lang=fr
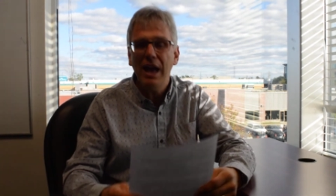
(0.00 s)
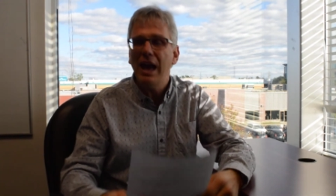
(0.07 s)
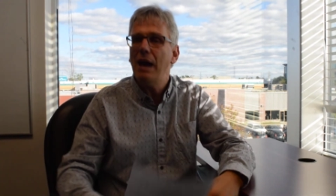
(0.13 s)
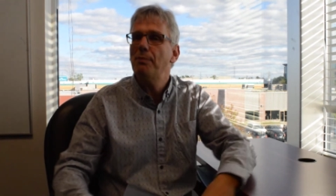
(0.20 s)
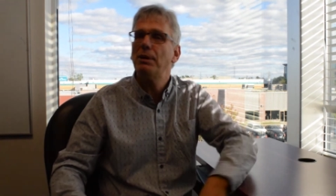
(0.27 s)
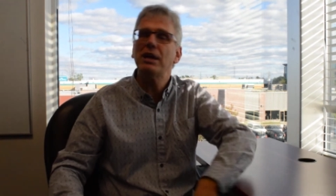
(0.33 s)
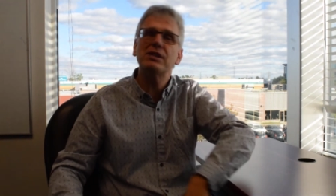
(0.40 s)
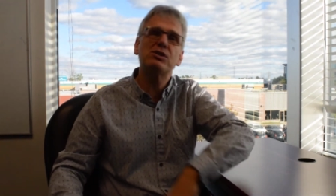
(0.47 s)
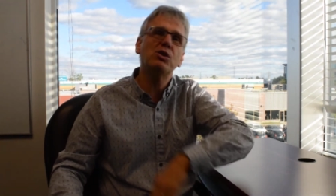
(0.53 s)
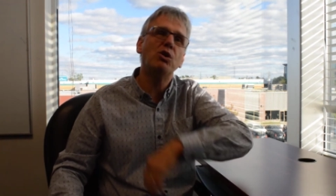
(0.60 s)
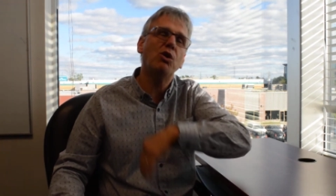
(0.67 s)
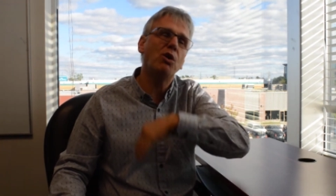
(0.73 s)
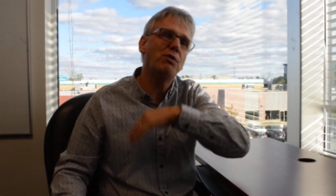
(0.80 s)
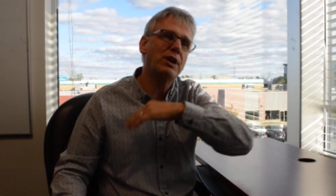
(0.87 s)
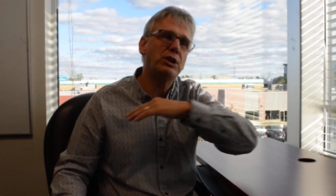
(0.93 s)
Après ça,
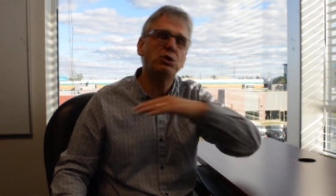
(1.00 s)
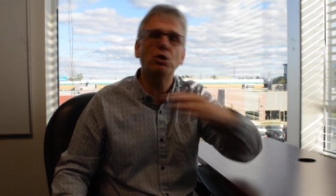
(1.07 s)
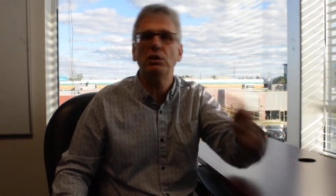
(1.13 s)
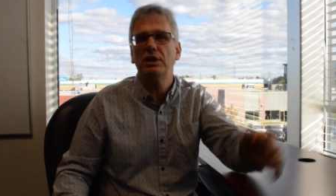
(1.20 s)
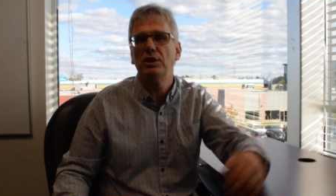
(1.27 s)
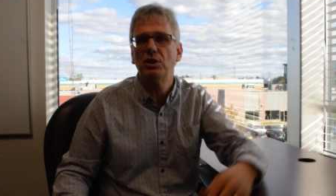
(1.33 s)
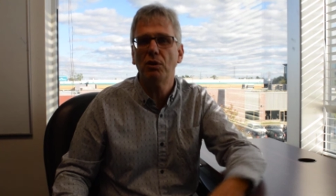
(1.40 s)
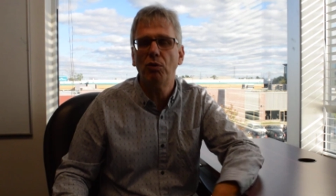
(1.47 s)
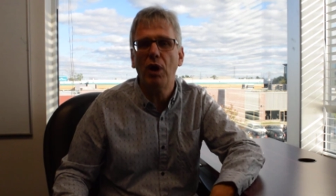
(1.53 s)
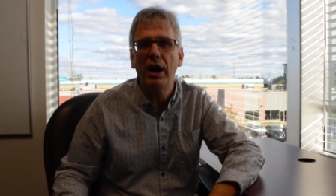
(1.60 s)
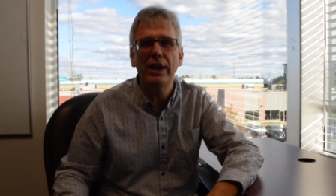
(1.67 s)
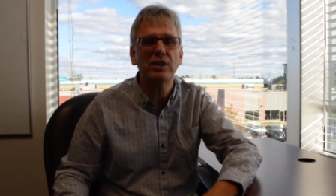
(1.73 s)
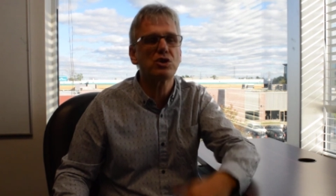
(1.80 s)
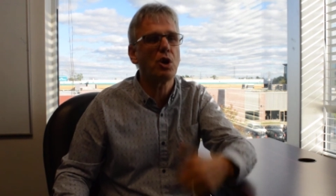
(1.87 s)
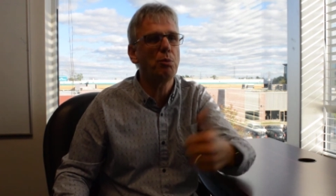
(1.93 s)
on fait tous les
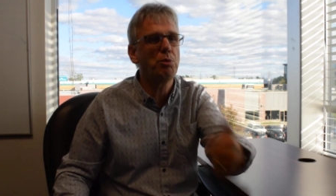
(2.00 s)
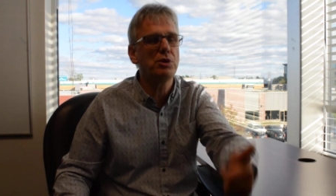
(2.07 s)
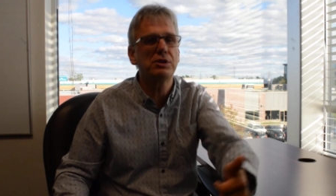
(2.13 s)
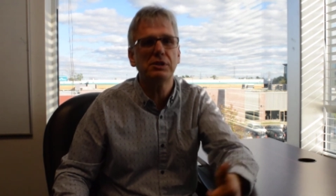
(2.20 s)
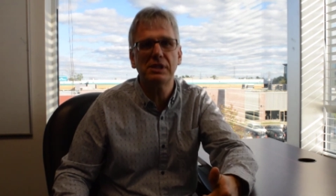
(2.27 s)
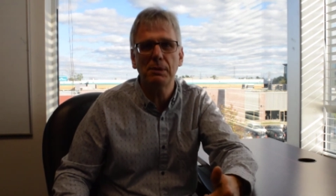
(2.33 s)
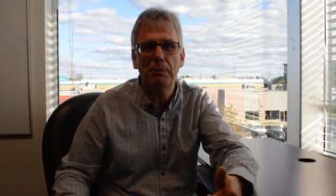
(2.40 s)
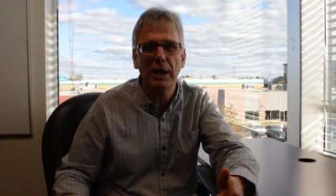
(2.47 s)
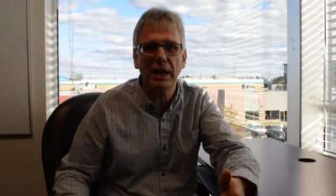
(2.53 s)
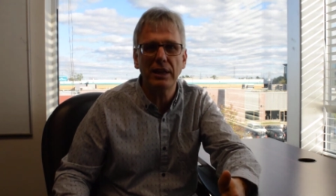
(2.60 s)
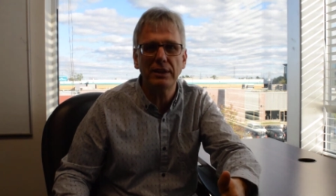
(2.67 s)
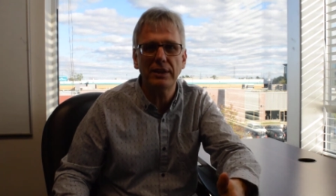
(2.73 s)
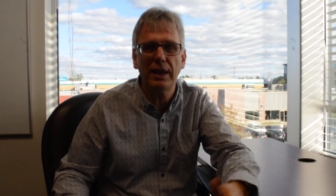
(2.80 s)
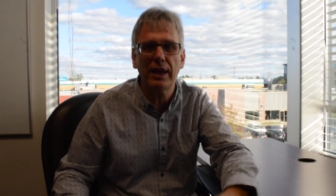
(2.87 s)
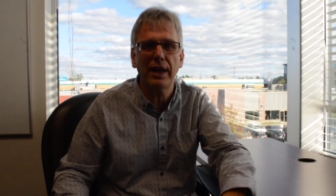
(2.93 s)
devoirs. Est-ce qu'on peut
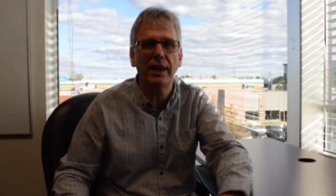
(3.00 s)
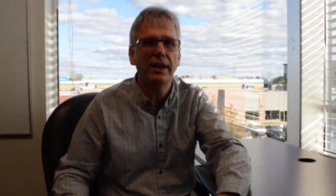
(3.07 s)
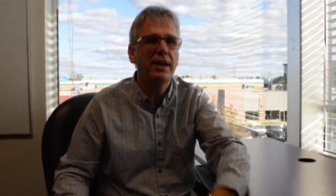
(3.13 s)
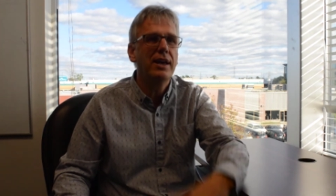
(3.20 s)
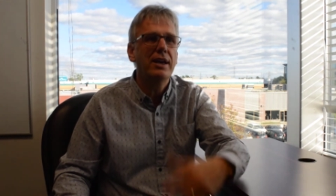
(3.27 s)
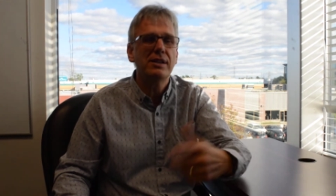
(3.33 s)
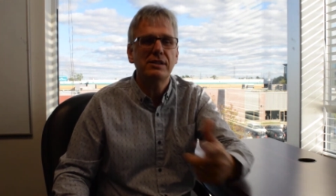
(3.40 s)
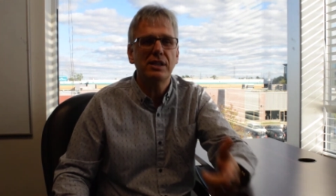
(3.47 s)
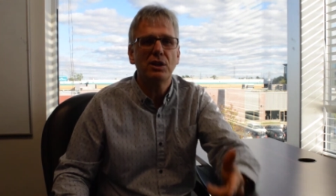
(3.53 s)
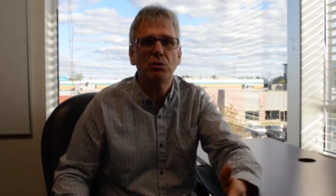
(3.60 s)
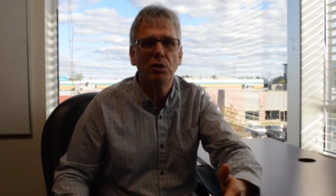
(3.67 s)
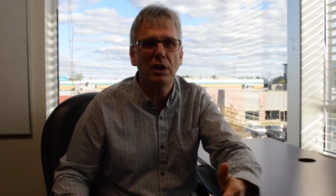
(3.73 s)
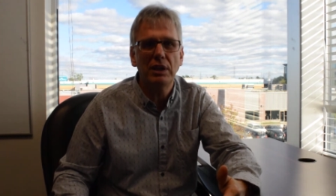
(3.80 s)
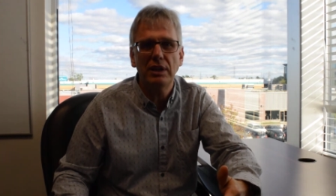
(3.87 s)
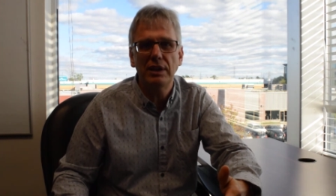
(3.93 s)
séparer le terrain? C'est
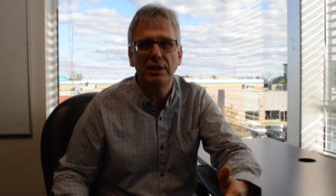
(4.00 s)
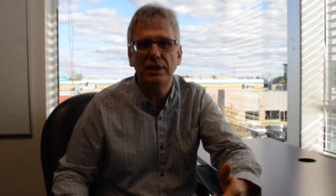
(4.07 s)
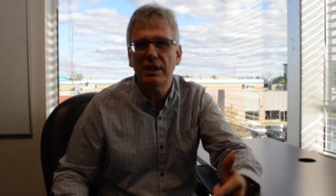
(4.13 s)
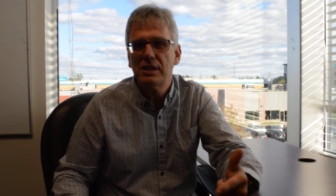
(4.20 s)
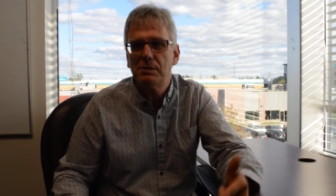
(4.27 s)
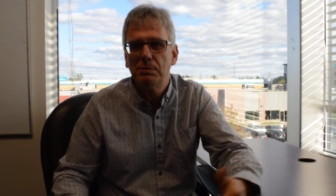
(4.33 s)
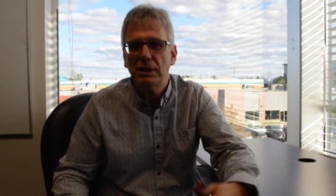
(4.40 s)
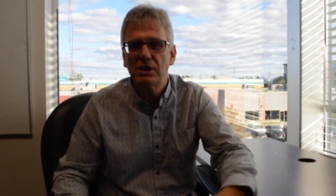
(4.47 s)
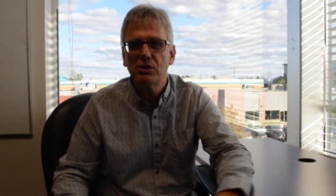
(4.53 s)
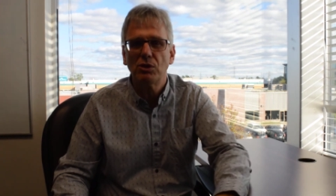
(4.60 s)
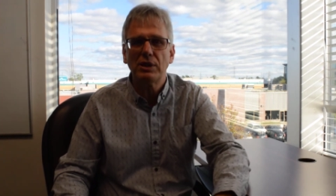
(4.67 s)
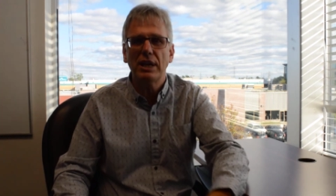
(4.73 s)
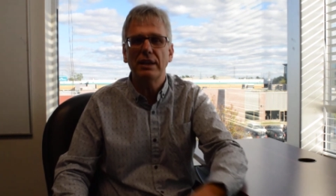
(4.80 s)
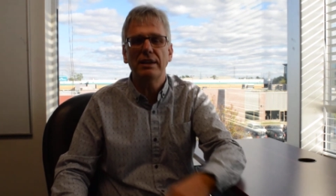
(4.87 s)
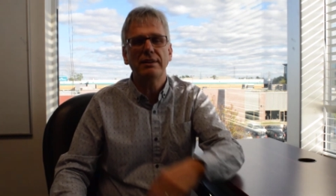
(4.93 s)
quoi
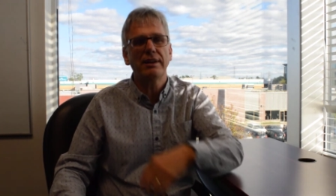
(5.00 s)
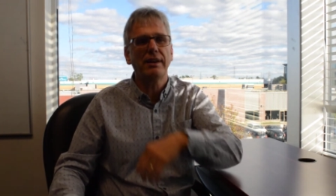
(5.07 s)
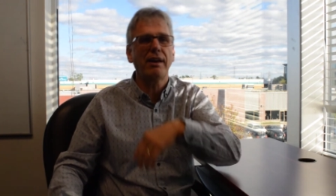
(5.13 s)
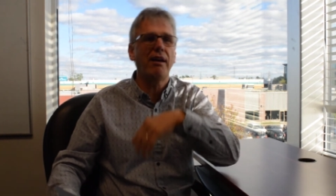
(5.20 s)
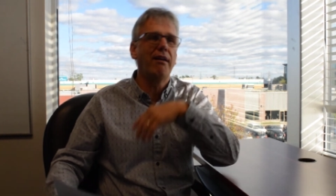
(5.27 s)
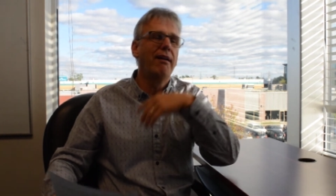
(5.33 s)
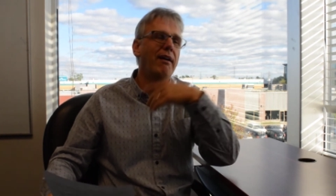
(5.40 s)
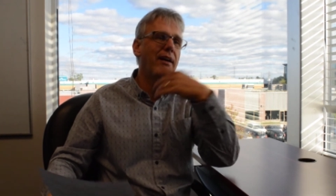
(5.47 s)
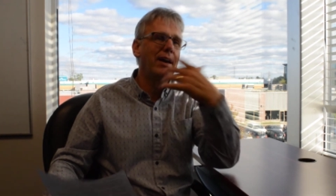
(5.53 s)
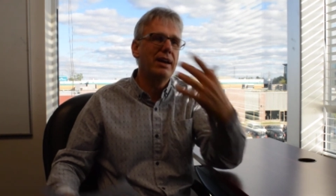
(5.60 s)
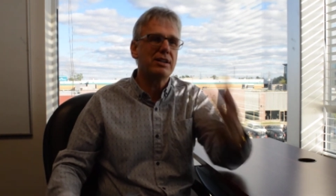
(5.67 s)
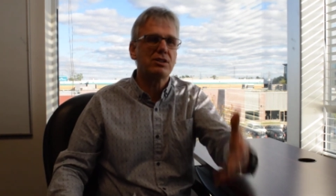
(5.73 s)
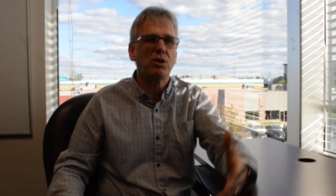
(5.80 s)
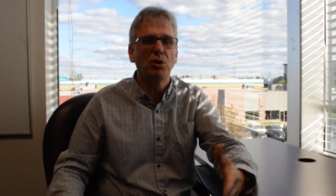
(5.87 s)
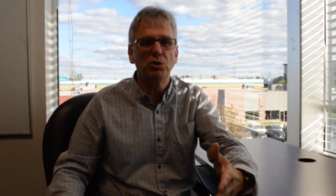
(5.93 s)
l'inspection qui y a à l'intérieur?
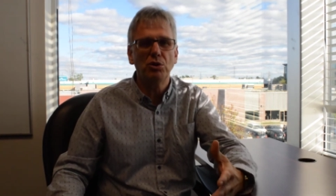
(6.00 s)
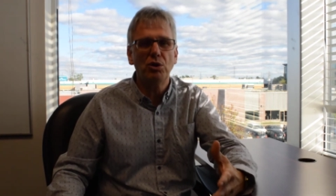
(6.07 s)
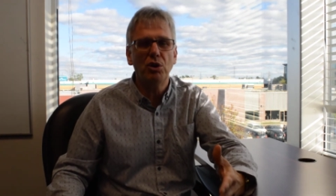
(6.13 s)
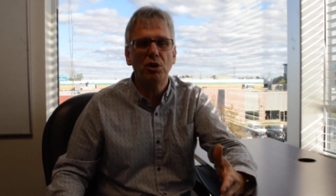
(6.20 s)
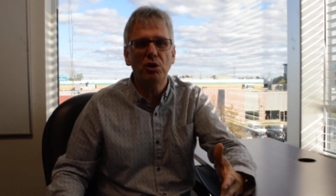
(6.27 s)
Est-ce qu'on a